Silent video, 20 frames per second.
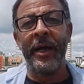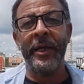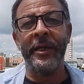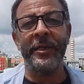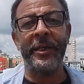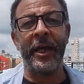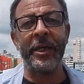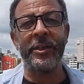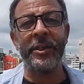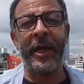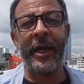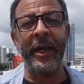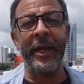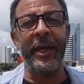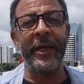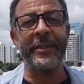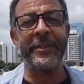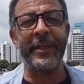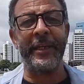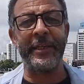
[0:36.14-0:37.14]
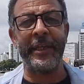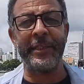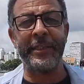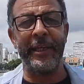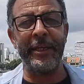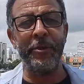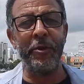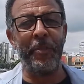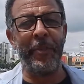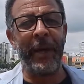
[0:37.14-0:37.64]
Itajaí e Santa
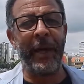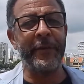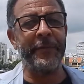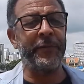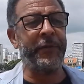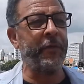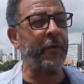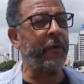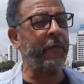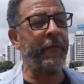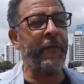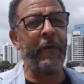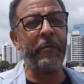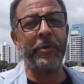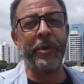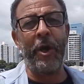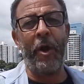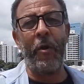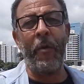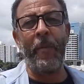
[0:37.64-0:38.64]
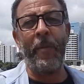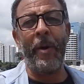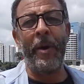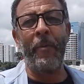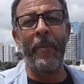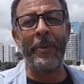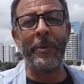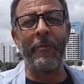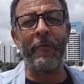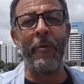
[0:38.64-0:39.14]
Catarina do Brasil vão ter
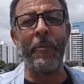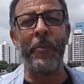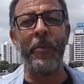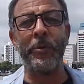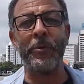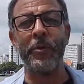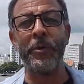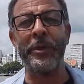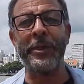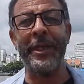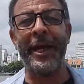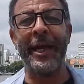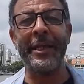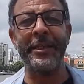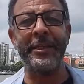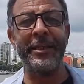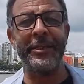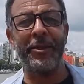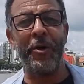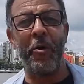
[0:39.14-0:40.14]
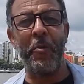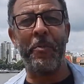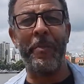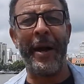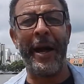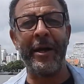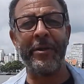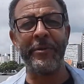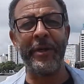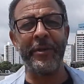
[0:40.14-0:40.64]
uma nova oportunidade de ter um
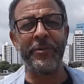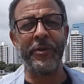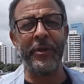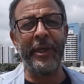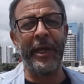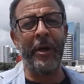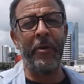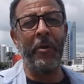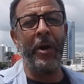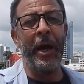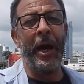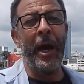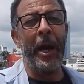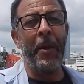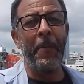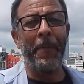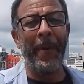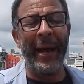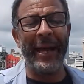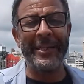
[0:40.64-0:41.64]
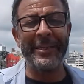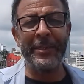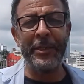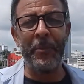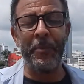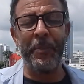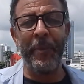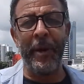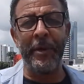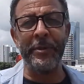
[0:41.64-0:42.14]
parque nacional
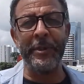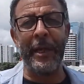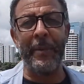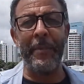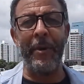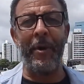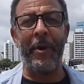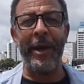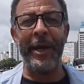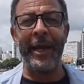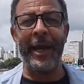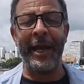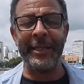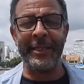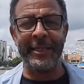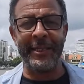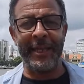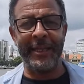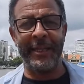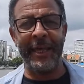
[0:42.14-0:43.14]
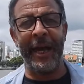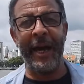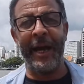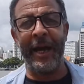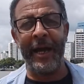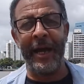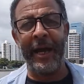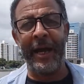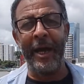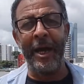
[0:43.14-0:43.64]
participando da maior regata da
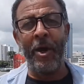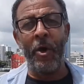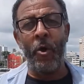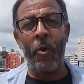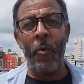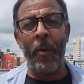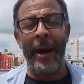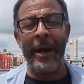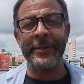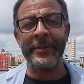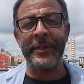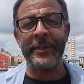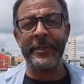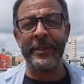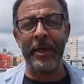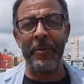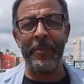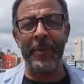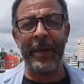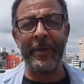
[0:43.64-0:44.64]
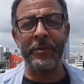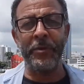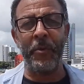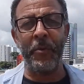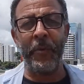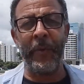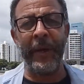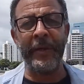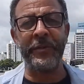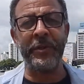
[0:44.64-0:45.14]
terra o SC Brasil
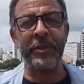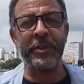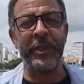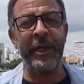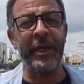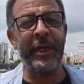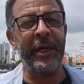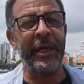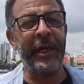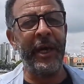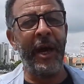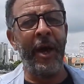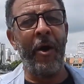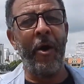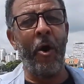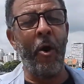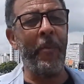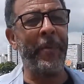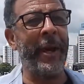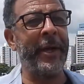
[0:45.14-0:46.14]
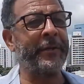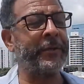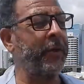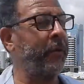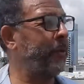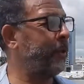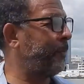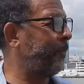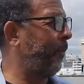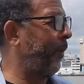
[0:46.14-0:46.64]
Racing Team ou
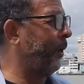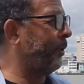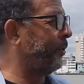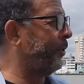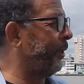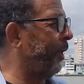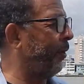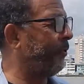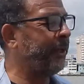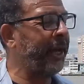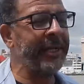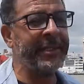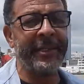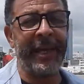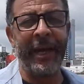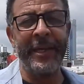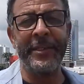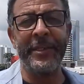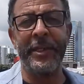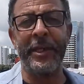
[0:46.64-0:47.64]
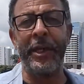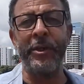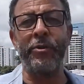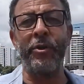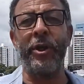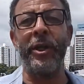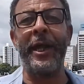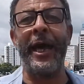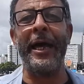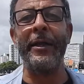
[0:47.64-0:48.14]
Brasil Esporte não já está
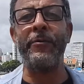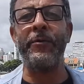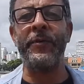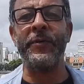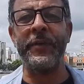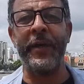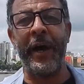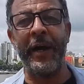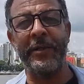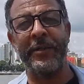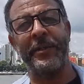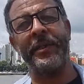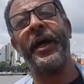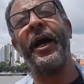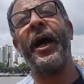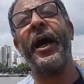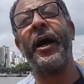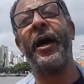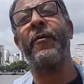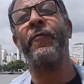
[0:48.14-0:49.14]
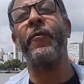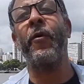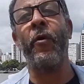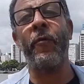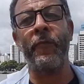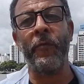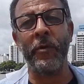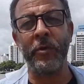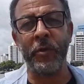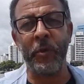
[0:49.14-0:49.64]
escrito lá no site da
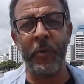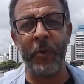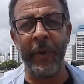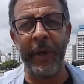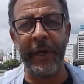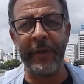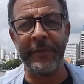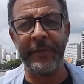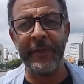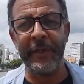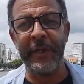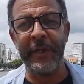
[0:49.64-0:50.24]
Volvo Race.